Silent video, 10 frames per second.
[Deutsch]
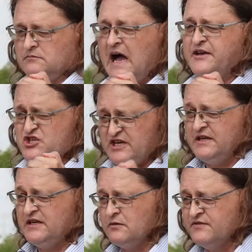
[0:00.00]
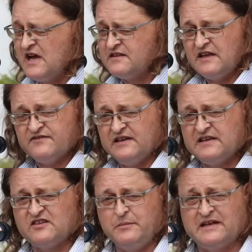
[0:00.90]
anständig und sagt tatsächlich,
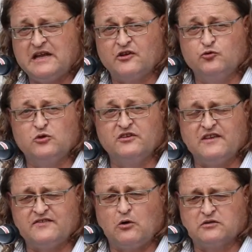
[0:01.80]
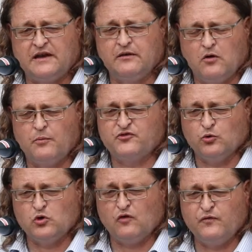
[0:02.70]
dass im Endlagersuchgesetz auch dann
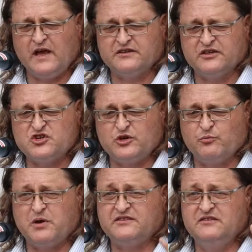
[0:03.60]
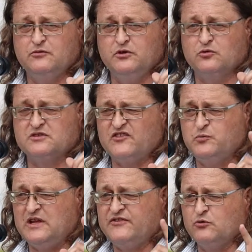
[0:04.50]
Optionen Offenheit drinsteht und Partitionierung und
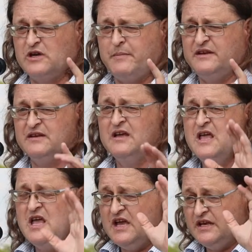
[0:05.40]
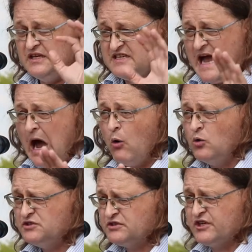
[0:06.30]
Transmutation am Ende nicht
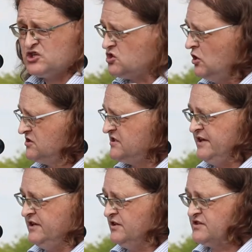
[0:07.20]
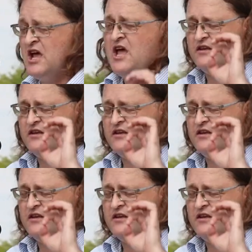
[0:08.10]
ausgeschlossen ist.